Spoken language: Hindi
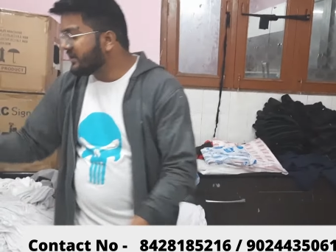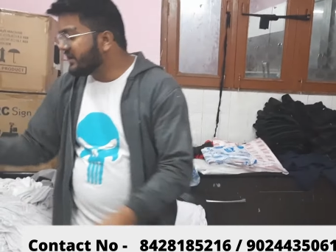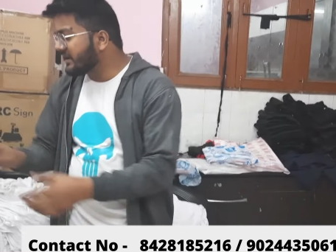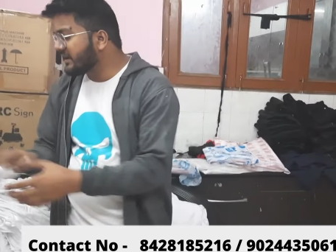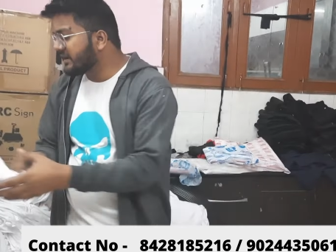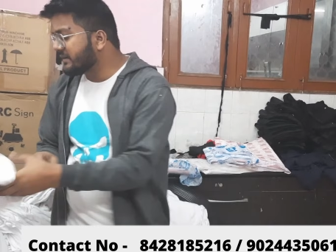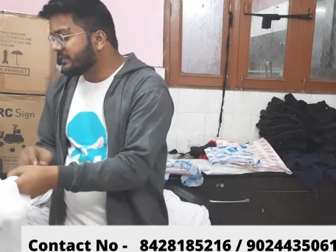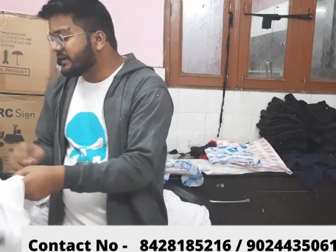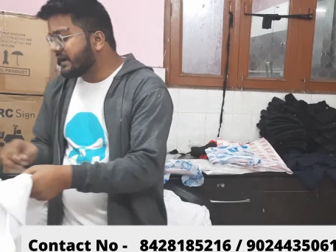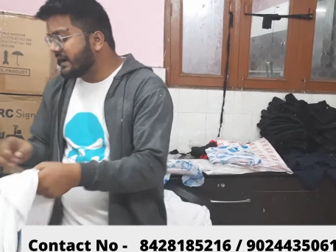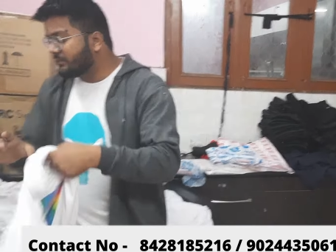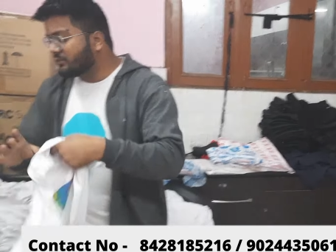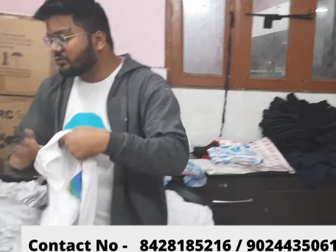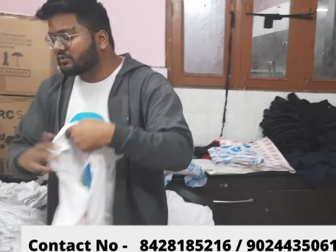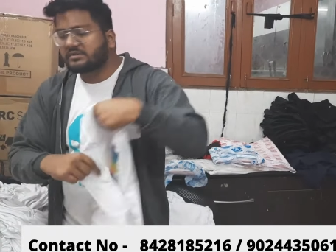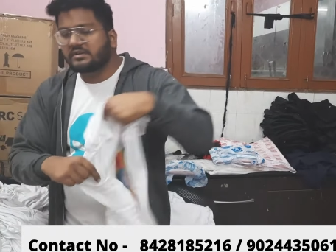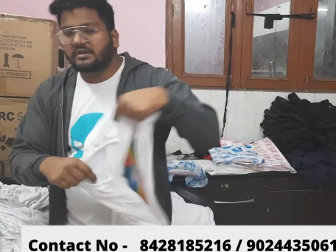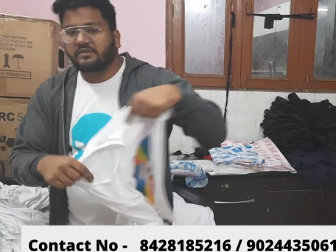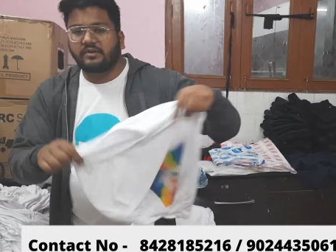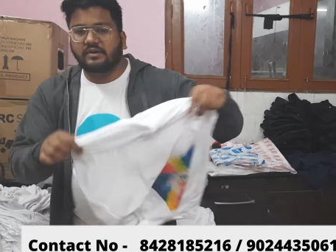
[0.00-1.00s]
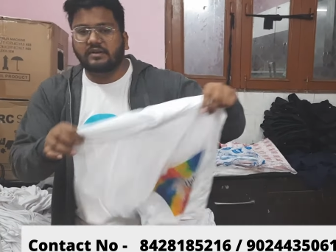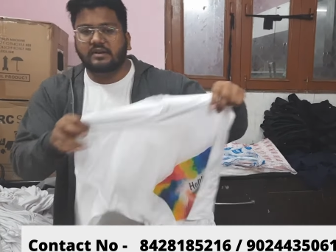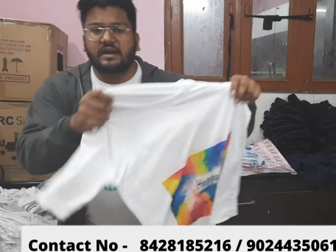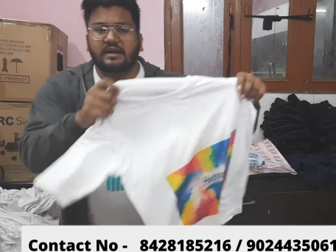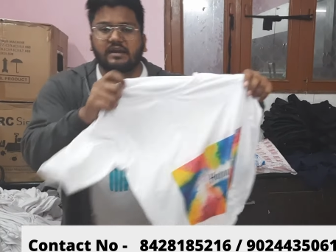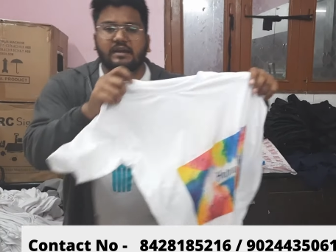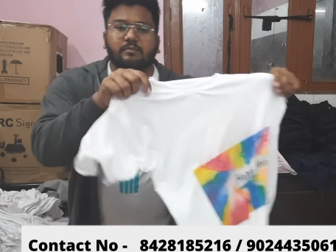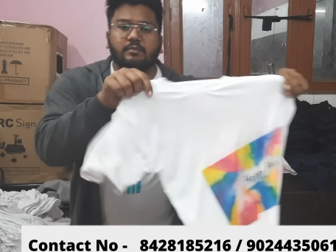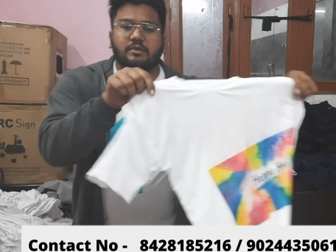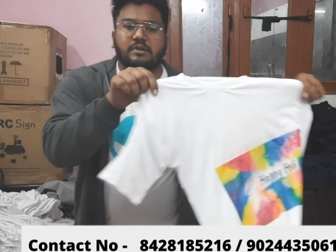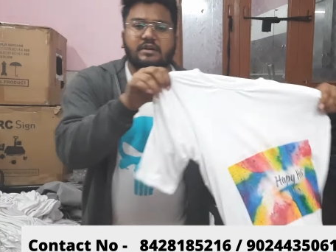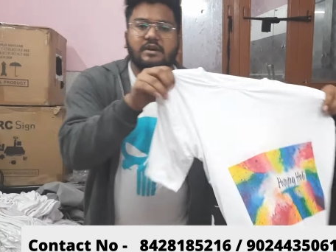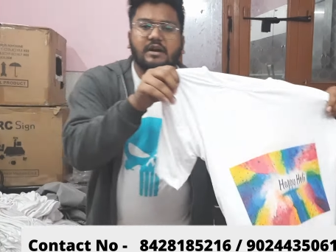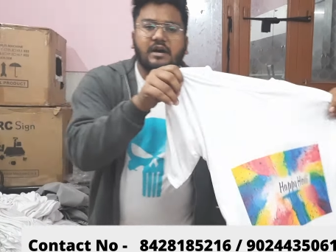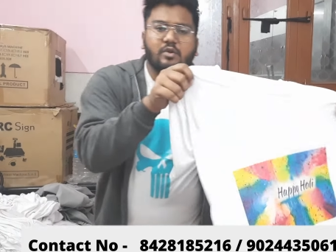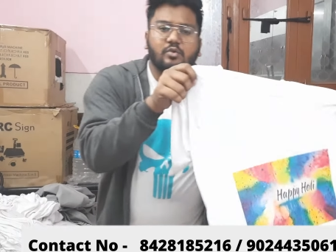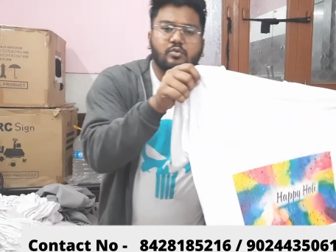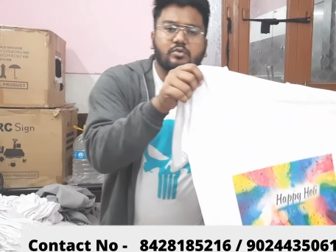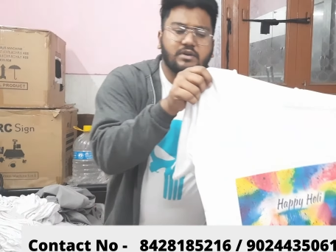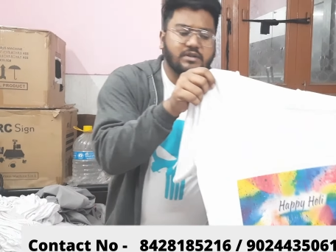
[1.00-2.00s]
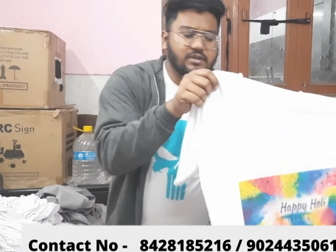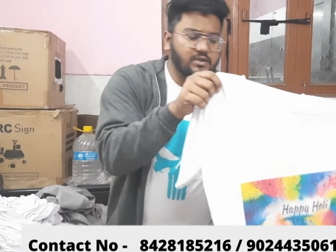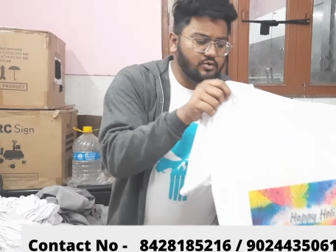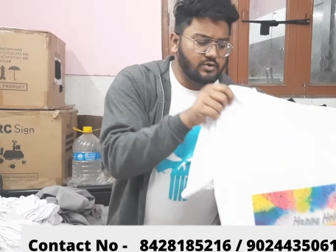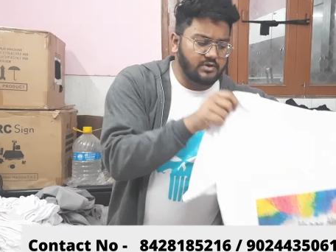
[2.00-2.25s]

ठीक है मैं आपको सिर्फ एक रैंडमली दिखा रहा हूँ ये देखो